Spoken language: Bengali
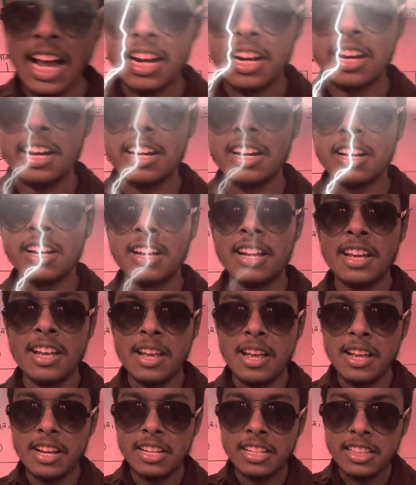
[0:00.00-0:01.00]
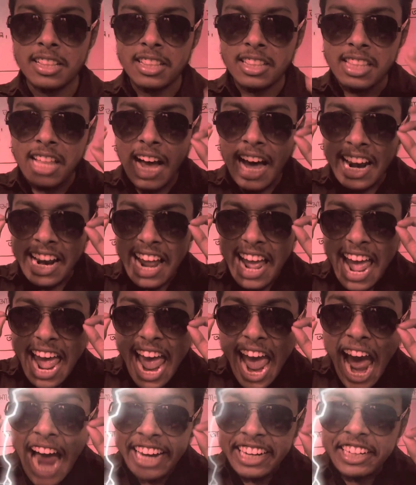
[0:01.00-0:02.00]
আর তার
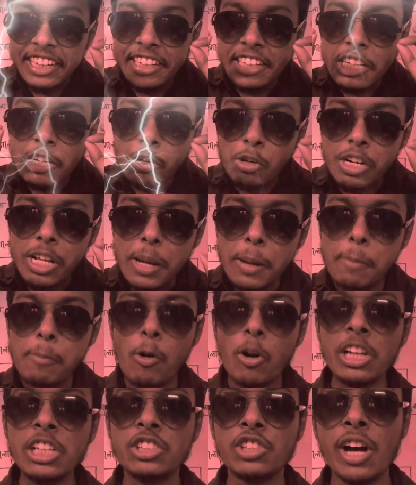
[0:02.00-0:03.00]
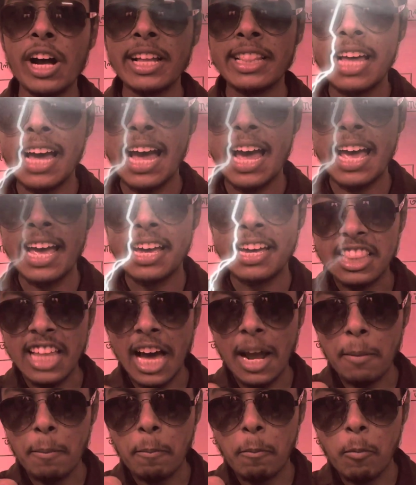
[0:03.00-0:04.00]
অ্যাটিটিউডই পরিচয় দেয়
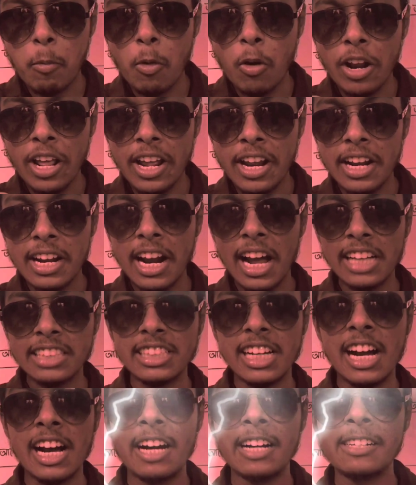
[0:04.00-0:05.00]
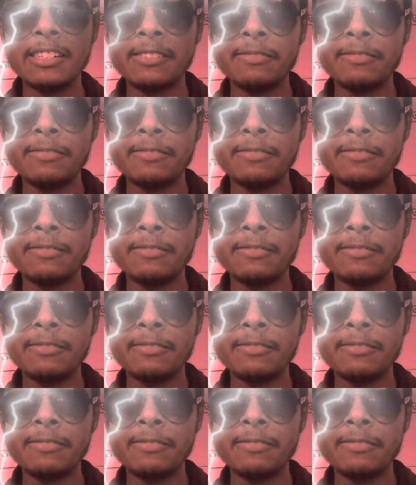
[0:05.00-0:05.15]
তার বনের রাজা